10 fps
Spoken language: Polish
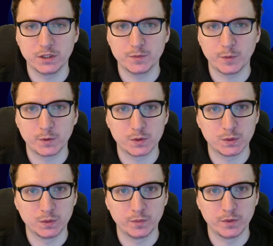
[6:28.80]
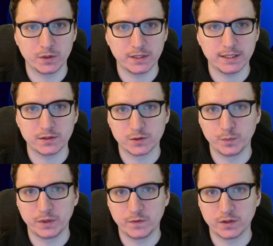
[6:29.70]
To jest po prostu biologia, to
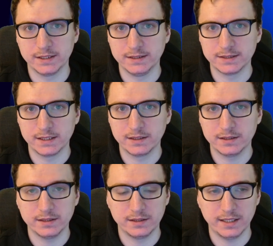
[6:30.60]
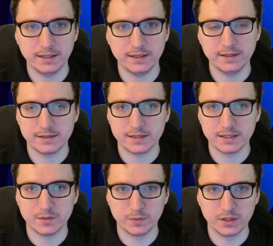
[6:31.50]
są pierwotne instynkty i na tej
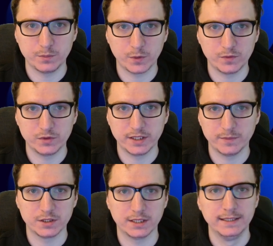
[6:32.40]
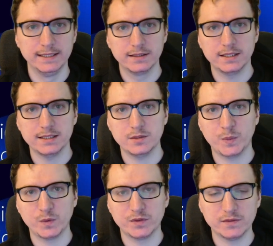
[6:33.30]
zasadzie my porównujemy się. Teraz to
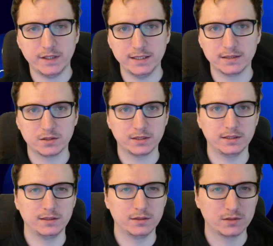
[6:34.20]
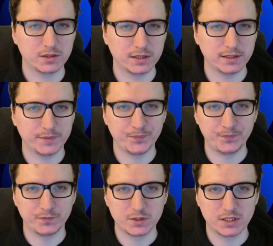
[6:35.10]
porównywanie trochę, y, trochę
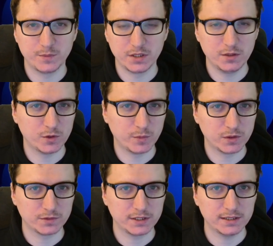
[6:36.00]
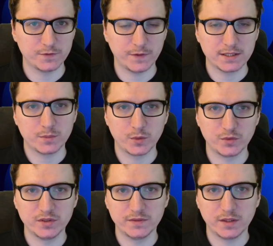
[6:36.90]
się zmieniło, bo kiedyś facet
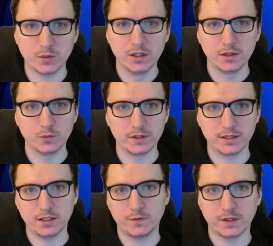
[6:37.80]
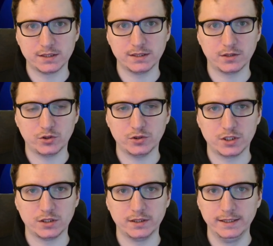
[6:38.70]
porównywał u innego faceta to,
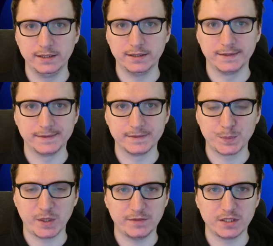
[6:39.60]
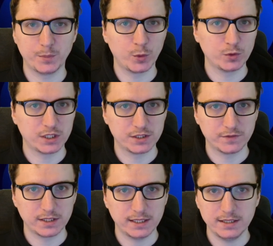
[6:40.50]
czy e, sprawnie porusza się
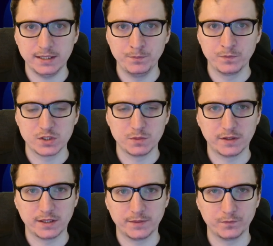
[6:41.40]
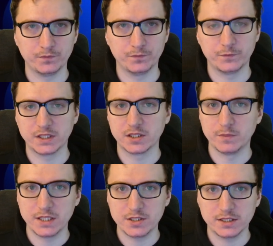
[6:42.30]
w terenie, czy ma mm, większe
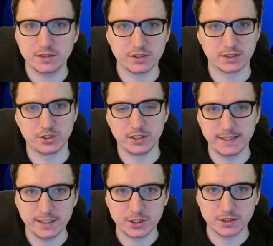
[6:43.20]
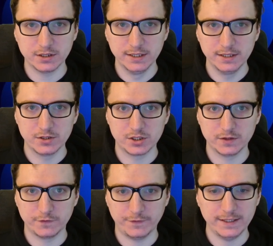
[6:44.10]
mięśnie, czy jest silniejszy,
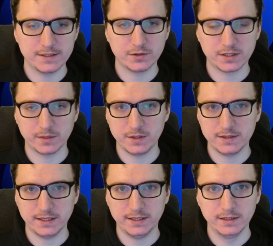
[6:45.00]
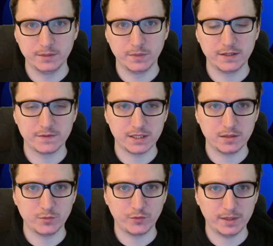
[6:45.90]
czy w walce o samicę będę w
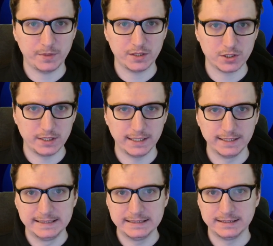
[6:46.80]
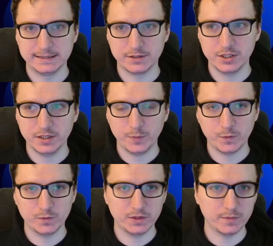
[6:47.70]
stanie mu wklepać, czy nie. E, dzisiaj
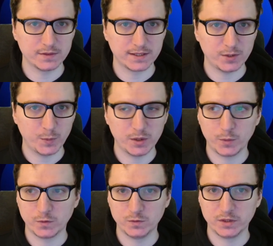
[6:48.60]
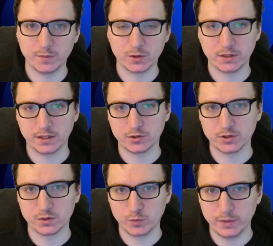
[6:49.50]
porównujemy zarobki, porównujemy to, jak
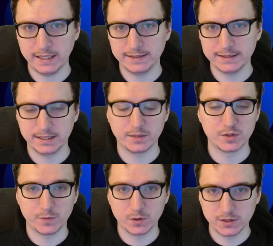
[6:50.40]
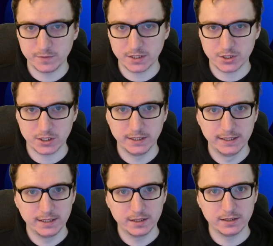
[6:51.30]
ktoś jest ubrany, jakim samochodem jeździ,
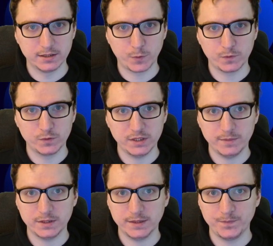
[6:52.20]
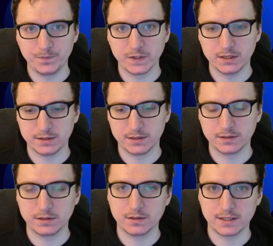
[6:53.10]
e, porównujemy
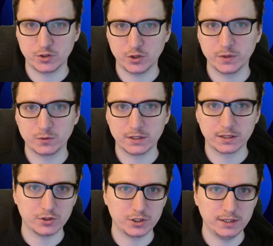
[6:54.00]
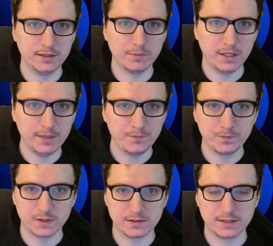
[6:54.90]
E, zasoby, które ktoś inny ma,
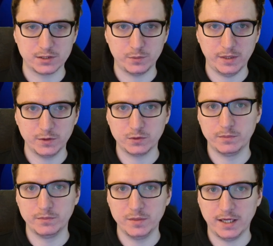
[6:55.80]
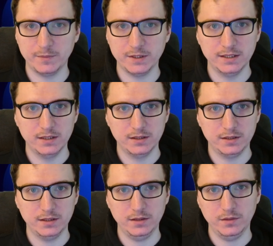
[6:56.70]
z zasobami, które my mamy
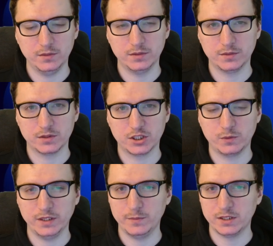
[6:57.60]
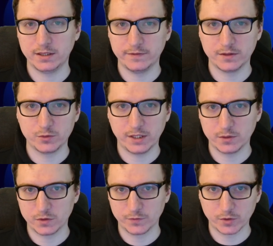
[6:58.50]
i e, szykujemy się na
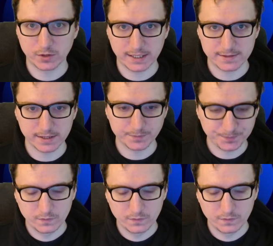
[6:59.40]
ewentualną konfrontację.